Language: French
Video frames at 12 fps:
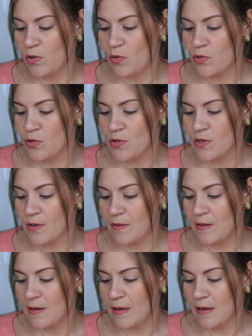que je
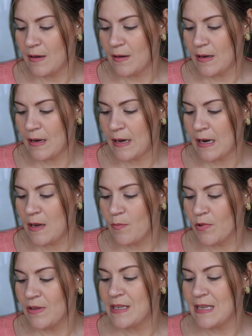sentais
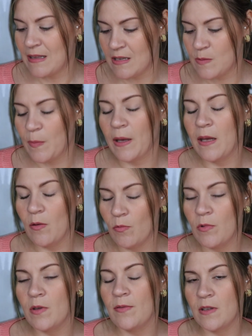alimentait cet esprit.
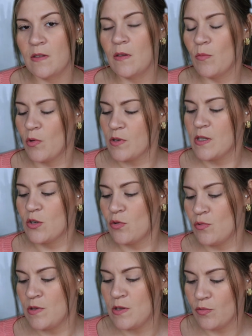Oui, effectivement, ça
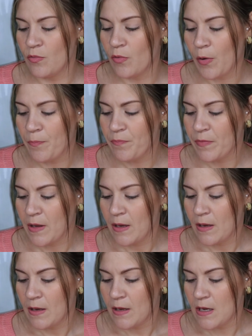je le dis souvent
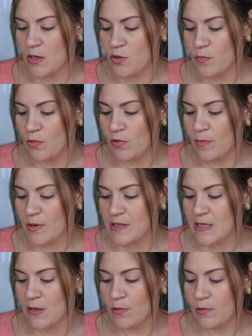et je me demande
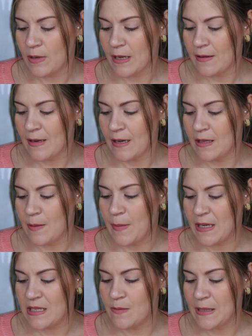si le locataire était
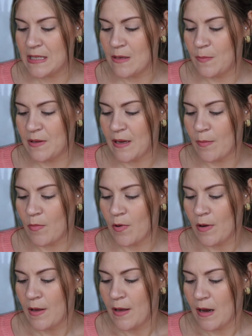parti
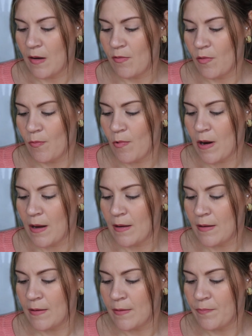précipitamment avant moi
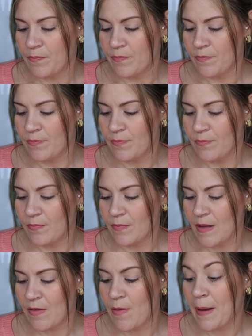euh,
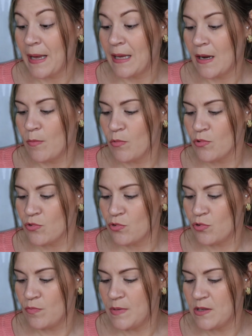n'avait pas également
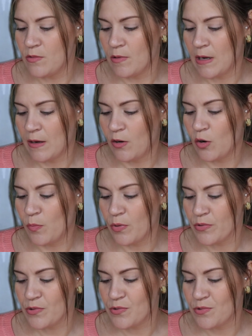subi cela. Qu'en
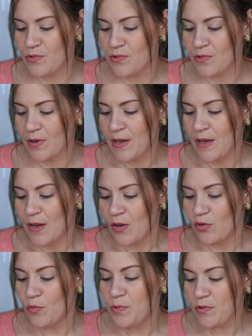penses-tu
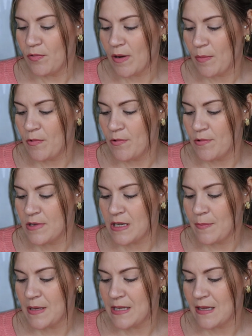Depuis tout va mieux,
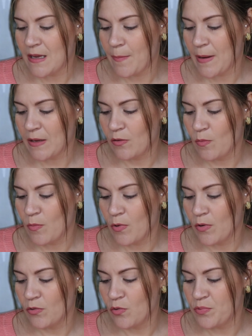j'habite cet
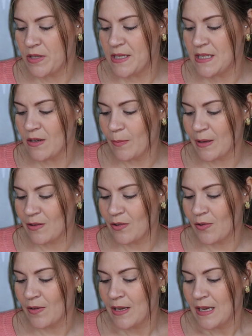appartement depuis 10 ans
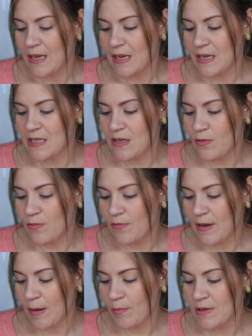maintenant et j'ai
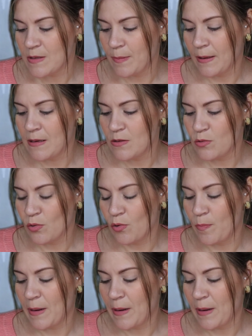ouvert mon esprit sur le